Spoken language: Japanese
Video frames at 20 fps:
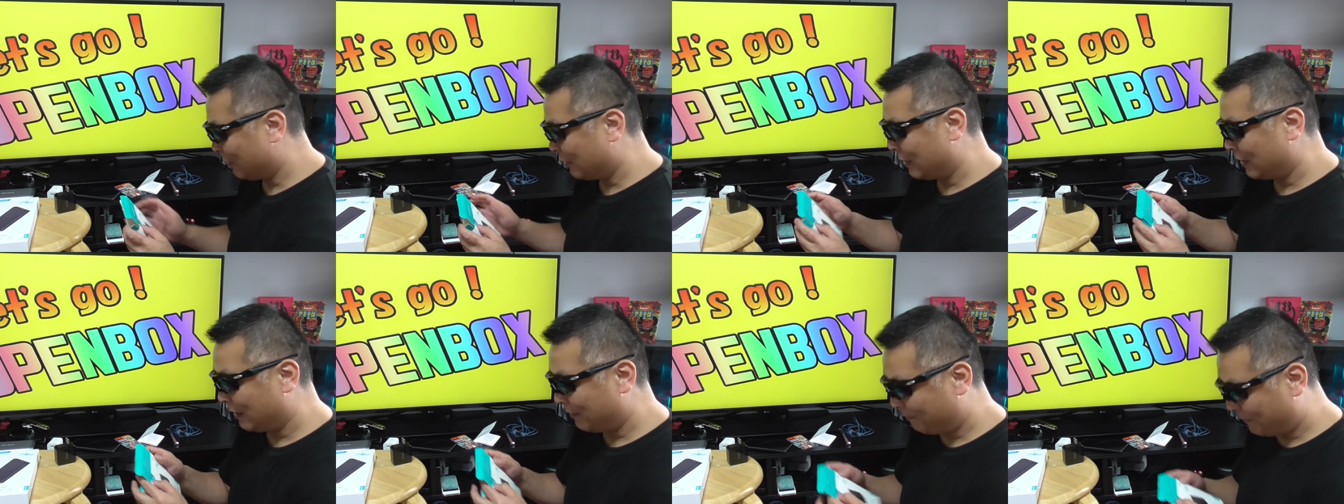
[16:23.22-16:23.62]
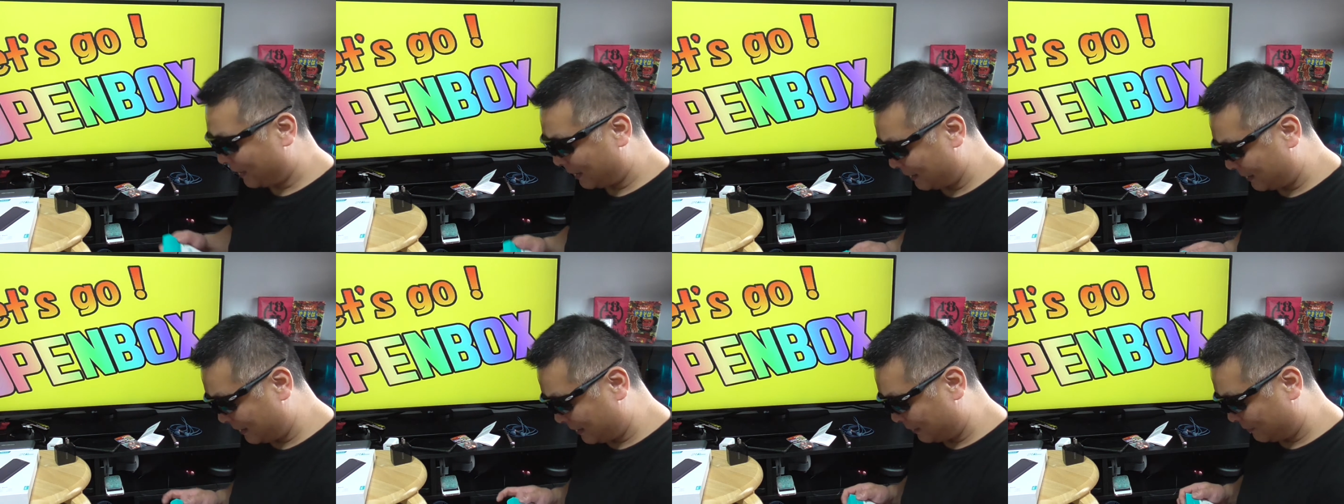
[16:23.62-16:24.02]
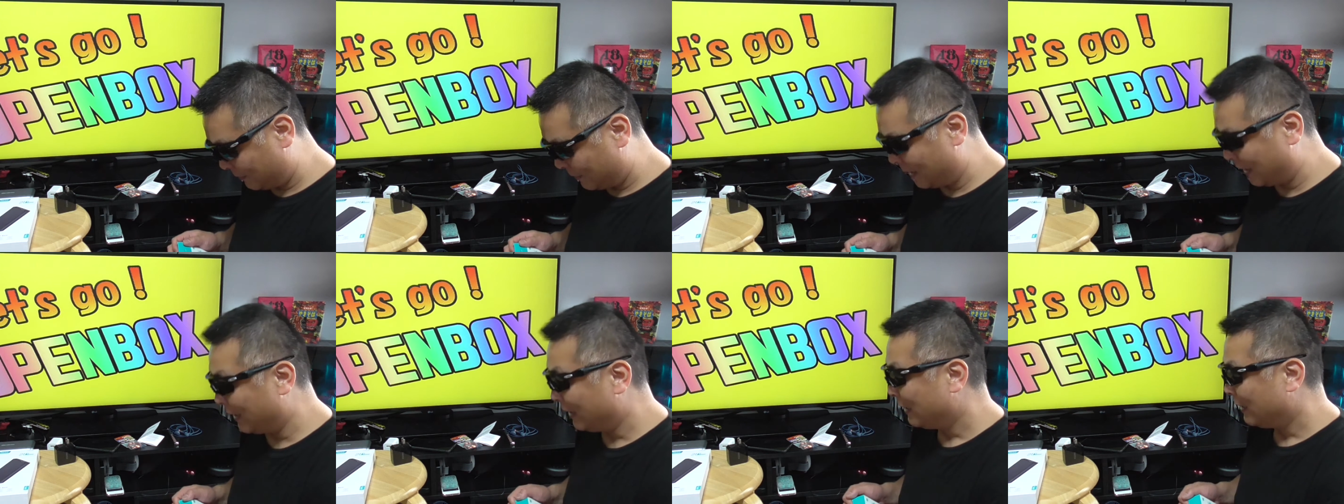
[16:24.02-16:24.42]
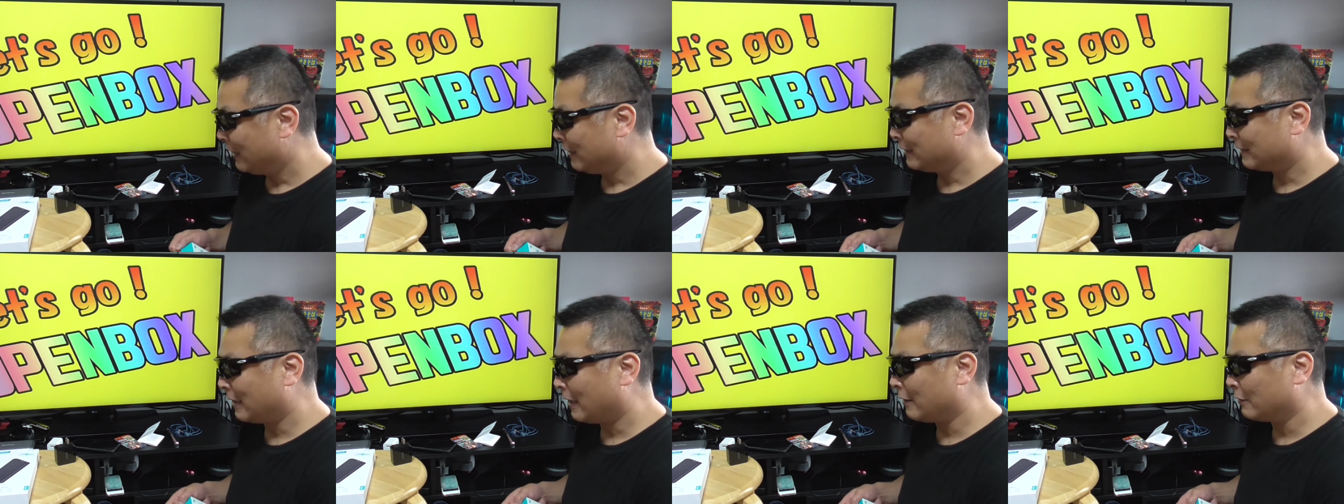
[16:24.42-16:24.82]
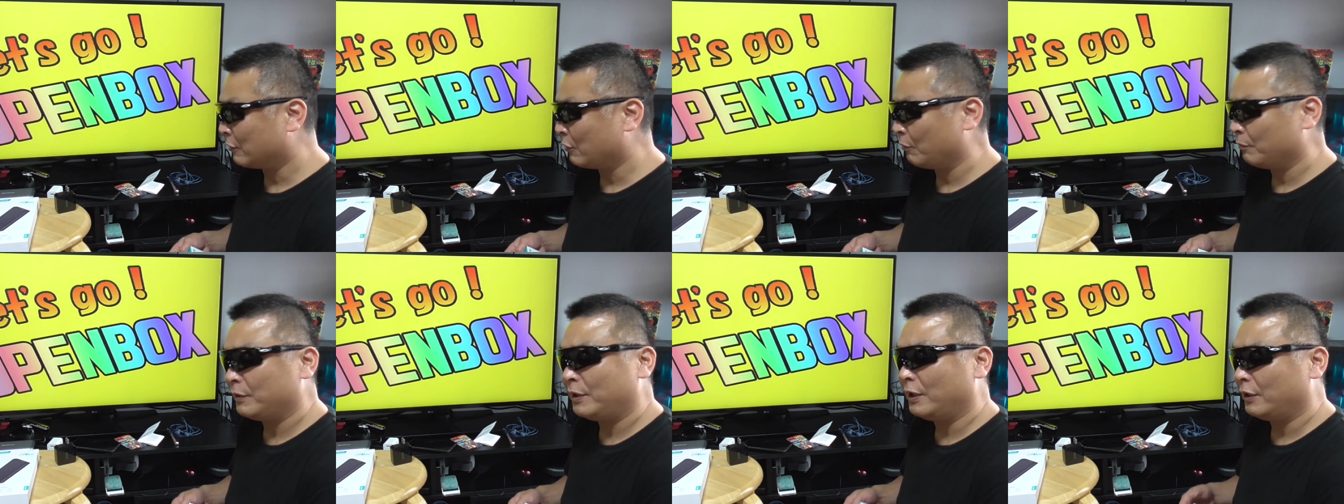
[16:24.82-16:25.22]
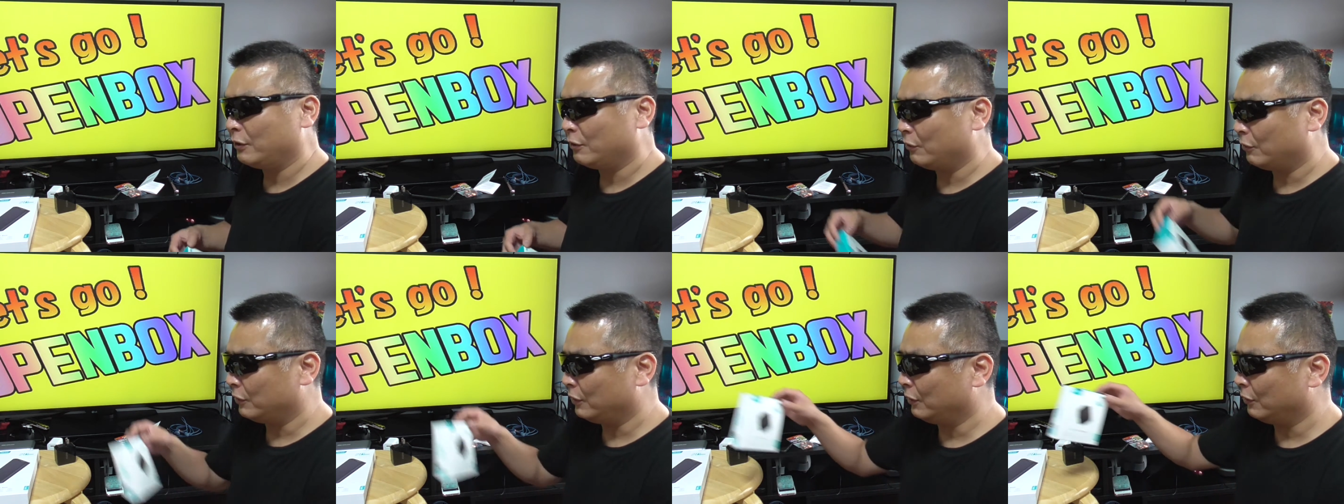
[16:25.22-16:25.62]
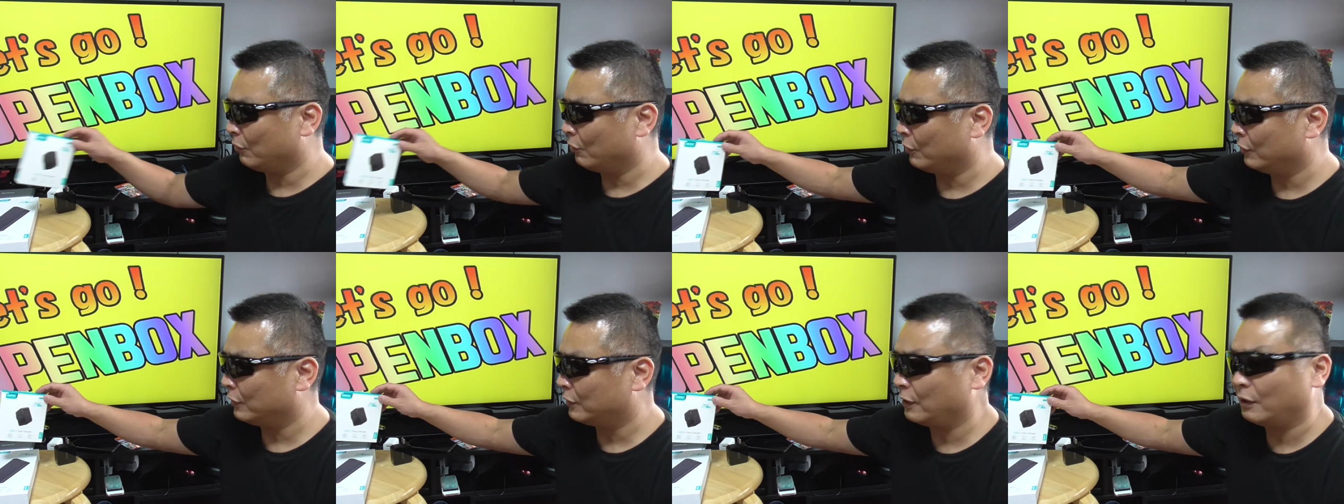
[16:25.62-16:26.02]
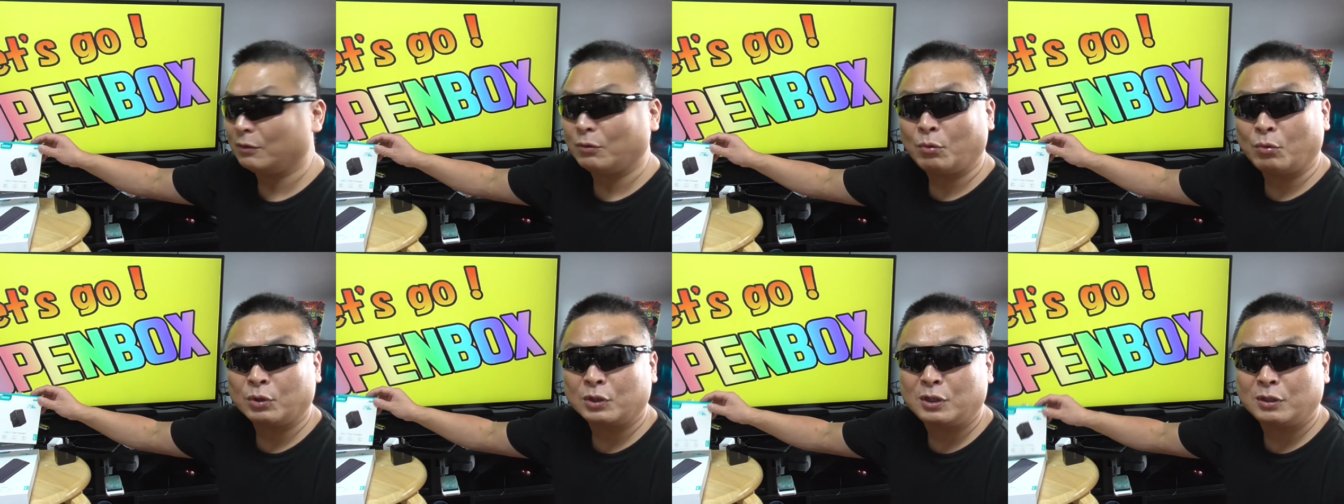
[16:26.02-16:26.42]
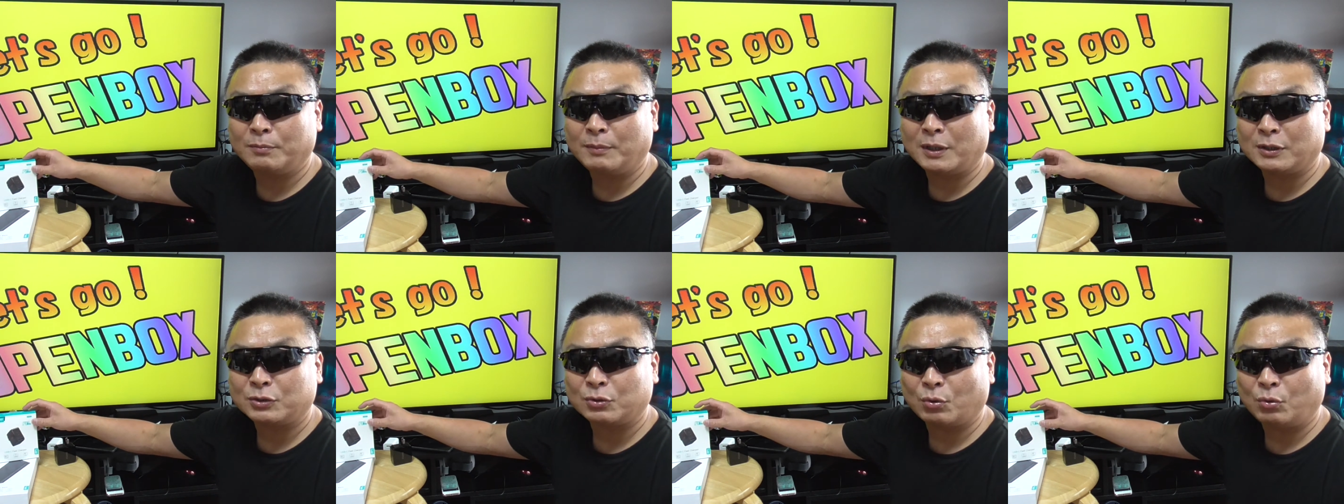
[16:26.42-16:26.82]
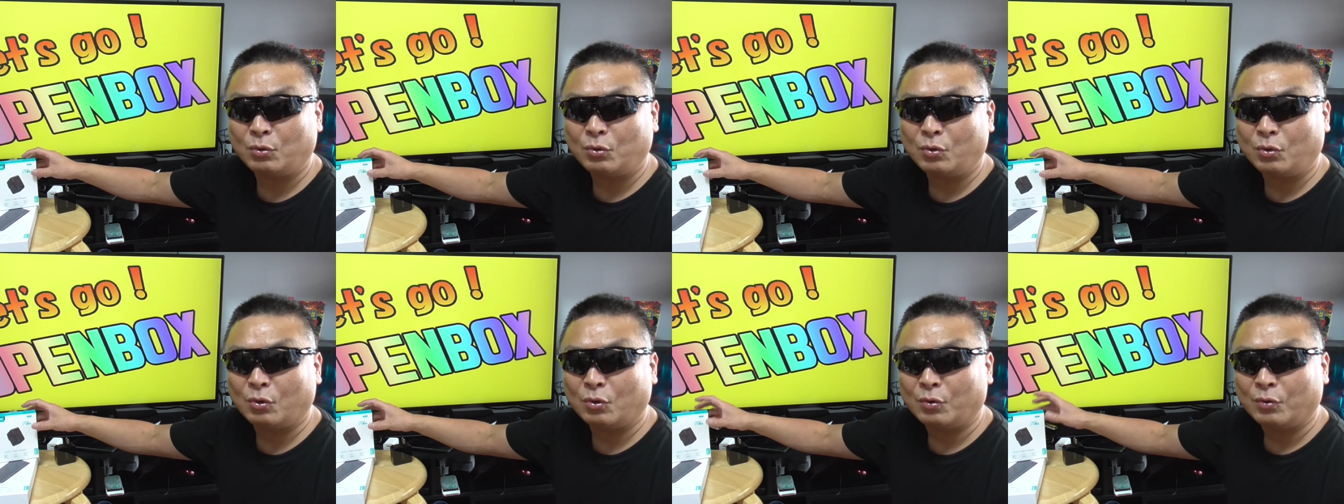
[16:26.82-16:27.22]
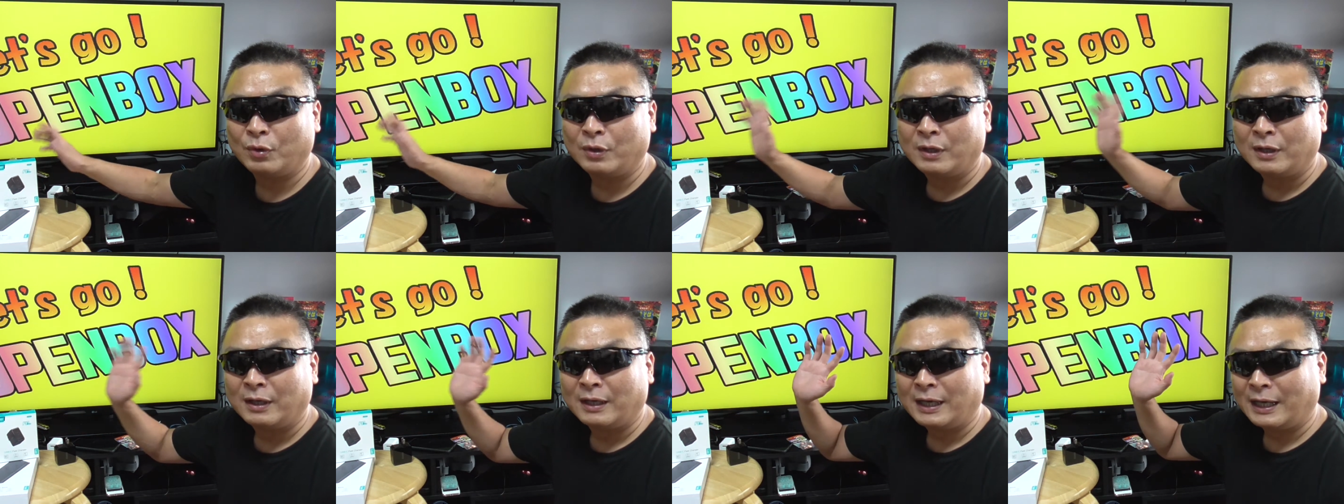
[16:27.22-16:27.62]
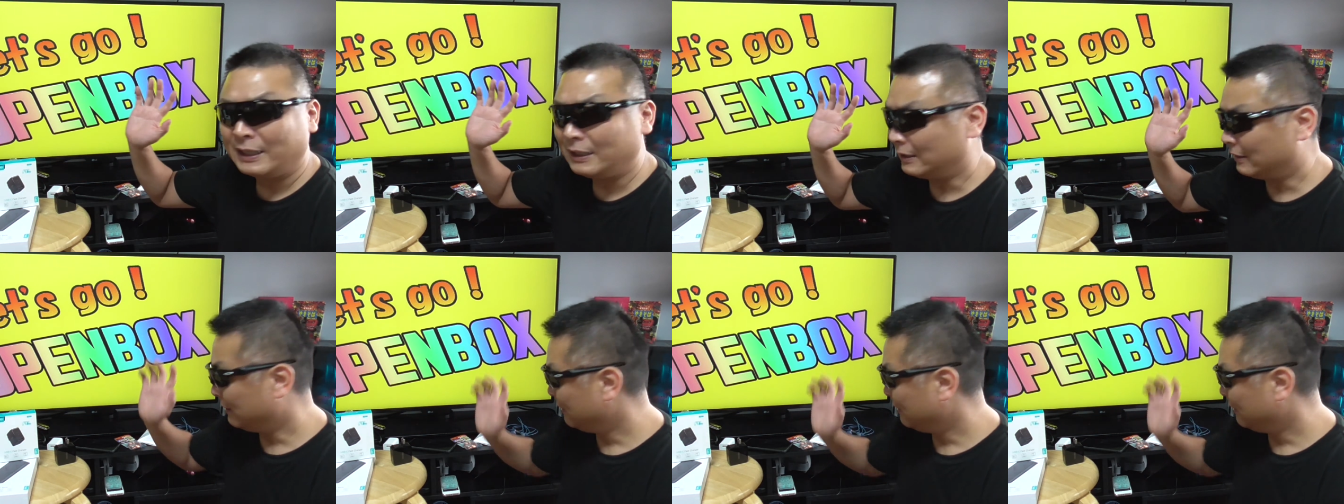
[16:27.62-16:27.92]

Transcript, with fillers: このねパッケージもねちゃんと見えるように置いておきましょうはい